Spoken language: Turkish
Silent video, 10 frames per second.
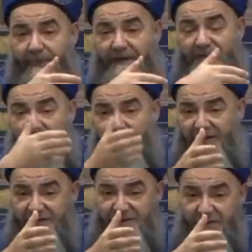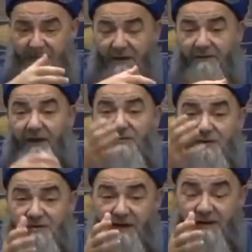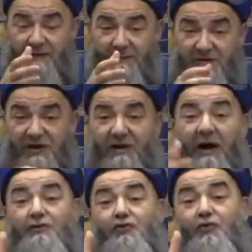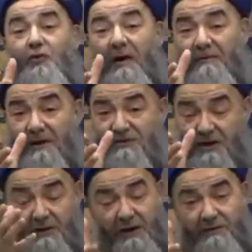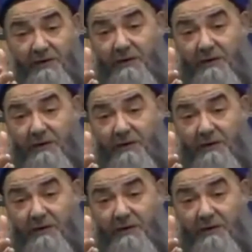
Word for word: e, talebe yetiştirmek, bazı nasihat etmek, şeriat şuuru vermek, şeriat.